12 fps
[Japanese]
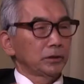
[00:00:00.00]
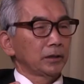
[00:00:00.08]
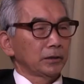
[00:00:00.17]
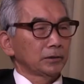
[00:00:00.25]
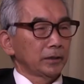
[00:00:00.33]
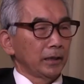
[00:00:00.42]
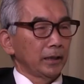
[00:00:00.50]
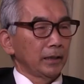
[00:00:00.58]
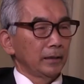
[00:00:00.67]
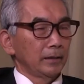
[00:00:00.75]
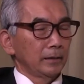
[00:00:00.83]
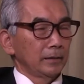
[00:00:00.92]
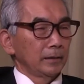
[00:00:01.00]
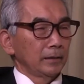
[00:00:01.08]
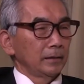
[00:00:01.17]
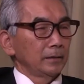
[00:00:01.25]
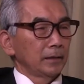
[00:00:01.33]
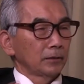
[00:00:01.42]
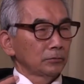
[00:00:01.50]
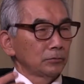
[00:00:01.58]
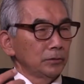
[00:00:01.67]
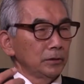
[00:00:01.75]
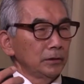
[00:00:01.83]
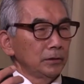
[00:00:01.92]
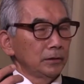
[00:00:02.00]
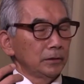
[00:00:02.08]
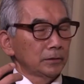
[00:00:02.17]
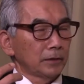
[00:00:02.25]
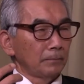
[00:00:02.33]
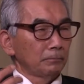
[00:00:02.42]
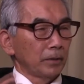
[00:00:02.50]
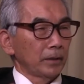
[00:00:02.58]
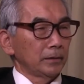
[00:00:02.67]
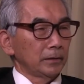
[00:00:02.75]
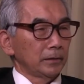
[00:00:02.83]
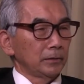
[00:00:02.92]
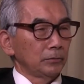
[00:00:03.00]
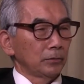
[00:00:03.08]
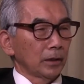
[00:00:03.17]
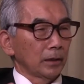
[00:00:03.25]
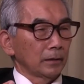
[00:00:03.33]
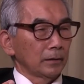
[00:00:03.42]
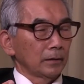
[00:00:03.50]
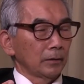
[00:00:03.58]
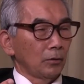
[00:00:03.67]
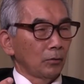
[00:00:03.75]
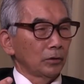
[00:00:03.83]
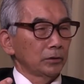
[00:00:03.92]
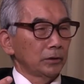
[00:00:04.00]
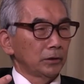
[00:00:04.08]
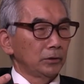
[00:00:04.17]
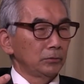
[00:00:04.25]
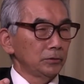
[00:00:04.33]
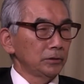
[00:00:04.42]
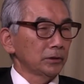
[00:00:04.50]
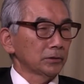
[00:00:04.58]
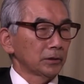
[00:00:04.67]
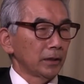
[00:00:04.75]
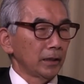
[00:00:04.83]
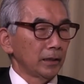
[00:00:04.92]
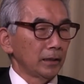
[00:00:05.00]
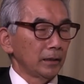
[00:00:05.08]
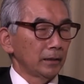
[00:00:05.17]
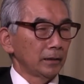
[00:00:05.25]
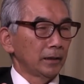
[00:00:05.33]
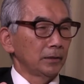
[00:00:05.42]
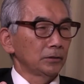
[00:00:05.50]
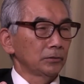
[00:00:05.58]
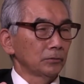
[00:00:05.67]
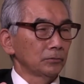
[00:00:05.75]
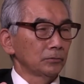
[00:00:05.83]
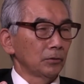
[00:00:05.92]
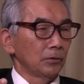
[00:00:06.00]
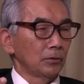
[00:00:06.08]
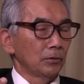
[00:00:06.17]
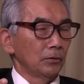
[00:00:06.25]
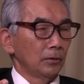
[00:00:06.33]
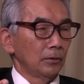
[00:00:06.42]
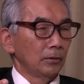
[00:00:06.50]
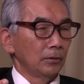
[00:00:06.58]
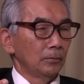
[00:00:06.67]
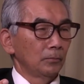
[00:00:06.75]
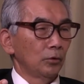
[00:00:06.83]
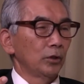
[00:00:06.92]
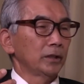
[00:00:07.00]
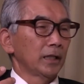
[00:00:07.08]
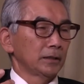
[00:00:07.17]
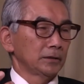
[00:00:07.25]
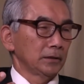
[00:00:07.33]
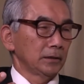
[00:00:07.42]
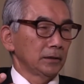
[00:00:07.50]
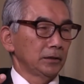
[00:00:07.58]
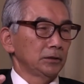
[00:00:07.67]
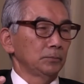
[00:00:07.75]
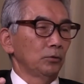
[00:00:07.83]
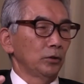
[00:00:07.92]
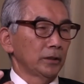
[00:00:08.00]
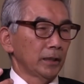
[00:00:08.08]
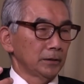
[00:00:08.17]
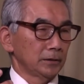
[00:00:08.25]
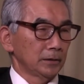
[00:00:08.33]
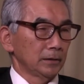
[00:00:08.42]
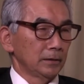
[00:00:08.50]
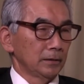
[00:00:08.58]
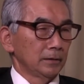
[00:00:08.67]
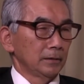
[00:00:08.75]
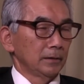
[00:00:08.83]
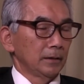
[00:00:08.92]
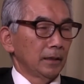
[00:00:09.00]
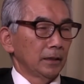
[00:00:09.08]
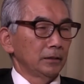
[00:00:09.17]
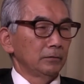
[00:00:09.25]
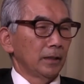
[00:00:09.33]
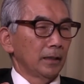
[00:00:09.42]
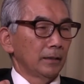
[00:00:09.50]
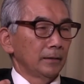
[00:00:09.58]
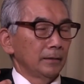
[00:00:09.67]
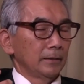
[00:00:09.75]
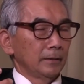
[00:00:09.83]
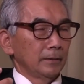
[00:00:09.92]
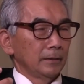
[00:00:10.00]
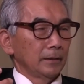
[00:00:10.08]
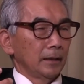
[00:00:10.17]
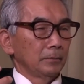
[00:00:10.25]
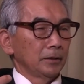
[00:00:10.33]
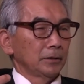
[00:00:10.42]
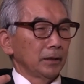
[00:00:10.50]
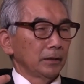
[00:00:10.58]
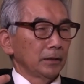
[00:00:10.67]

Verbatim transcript: てですね靖国参拝っていうのがここに行って急にですね現職の防衛大臣岸防衛大臣あるいは安倍政